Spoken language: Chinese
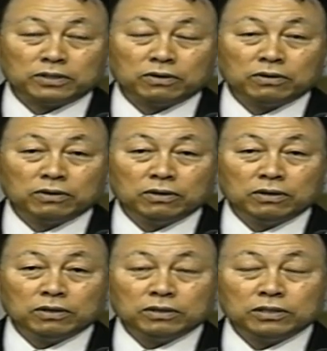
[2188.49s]
哦，我
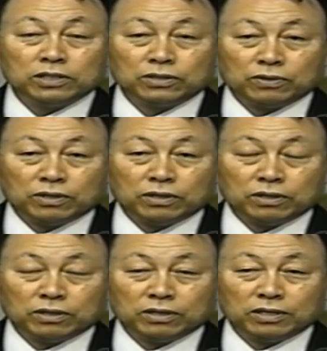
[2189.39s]
内心有撒大魔
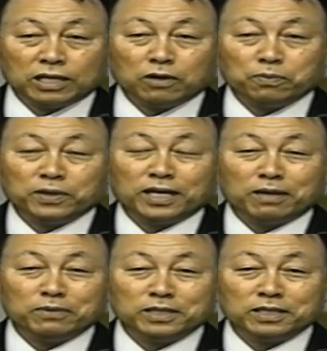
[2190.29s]
鬼了，我才会这样
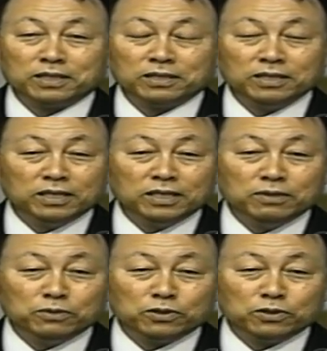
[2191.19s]
一惊一吓。